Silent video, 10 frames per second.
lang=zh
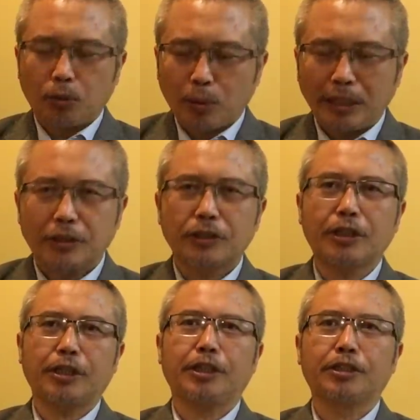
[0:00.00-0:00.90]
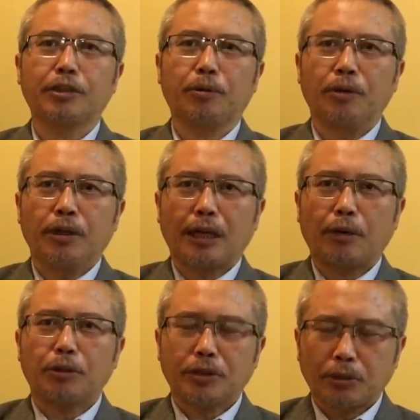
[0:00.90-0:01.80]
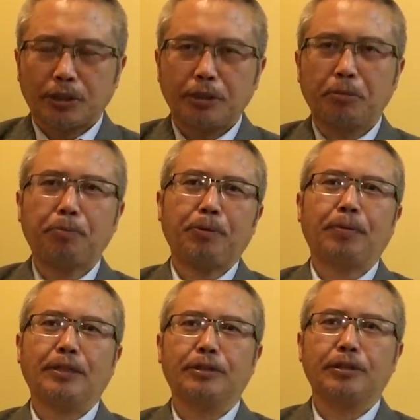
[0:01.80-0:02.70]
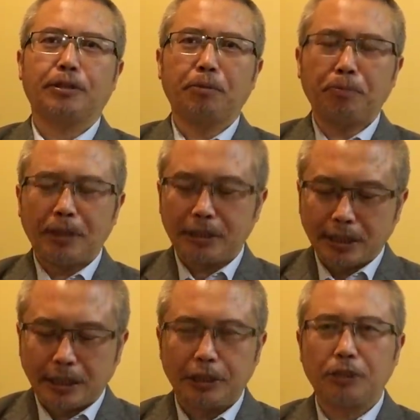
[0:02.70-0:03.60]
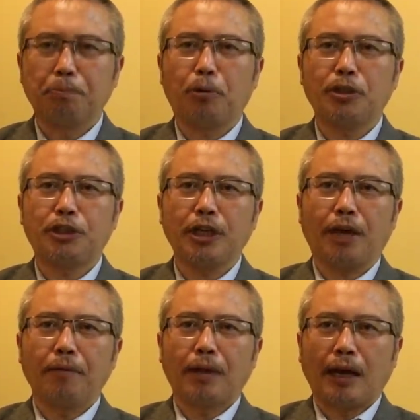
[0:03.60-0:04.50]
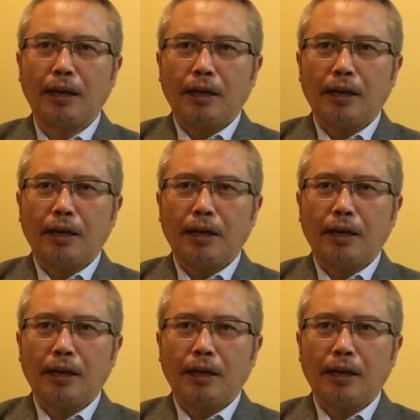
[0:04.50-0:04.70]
外资撤离之后，那会造成人民币贬值。人民币现在已经破七了啊！